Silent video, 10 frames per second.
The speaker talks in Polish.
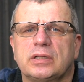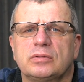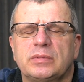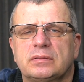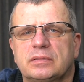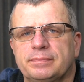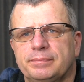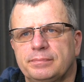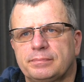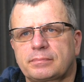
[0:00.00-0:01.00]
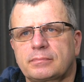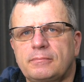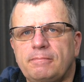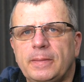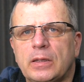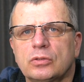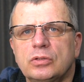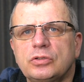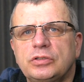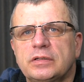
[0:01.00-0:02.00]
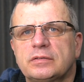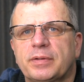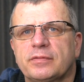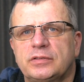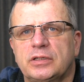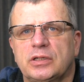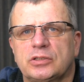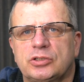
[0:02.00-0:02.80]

Natomiast Odnośnie sprawdzenia,